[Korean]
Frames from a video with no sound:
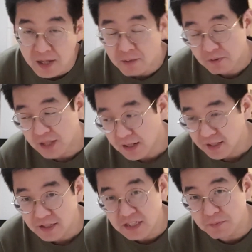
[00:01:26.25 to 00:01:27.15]
뭐 다른
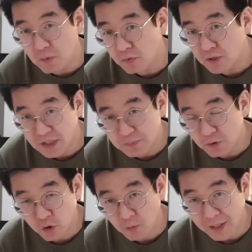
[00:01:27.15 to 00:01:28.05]
데는 15분, 20분
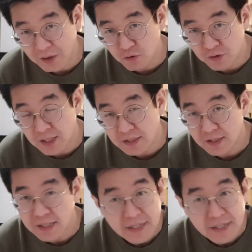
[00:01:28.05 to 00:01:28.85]
정도밖에 안 주는데 저는